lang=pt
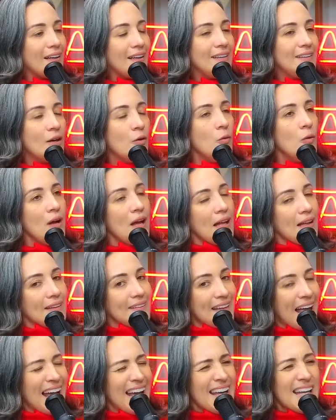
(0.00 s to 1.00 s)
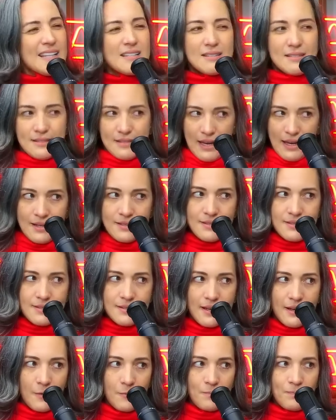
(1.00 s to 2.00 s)
Então, na
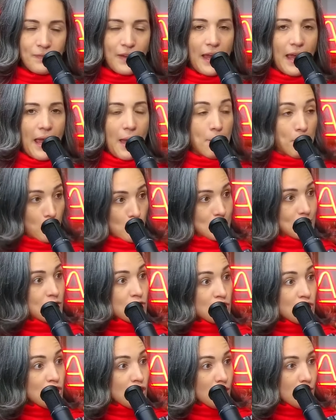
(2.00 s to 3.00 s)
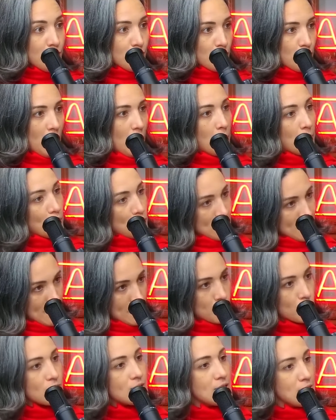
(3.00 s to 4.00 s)
essência, é positivo, é um
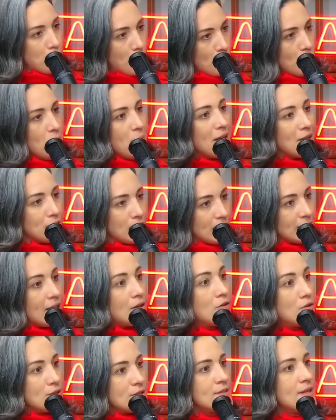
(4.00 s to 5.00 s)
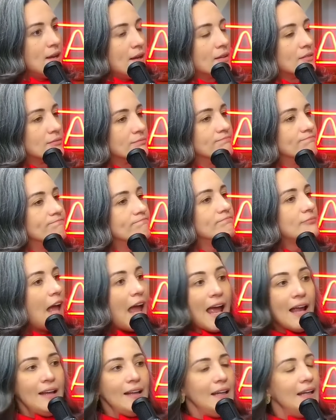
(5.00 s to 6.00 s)
processo do desenvolvimento. Tá Sim, tá é maravilhoso.
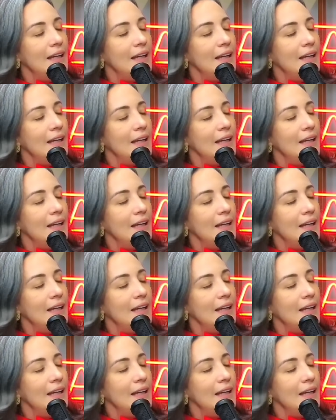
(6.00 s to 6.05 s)
Mesmo é que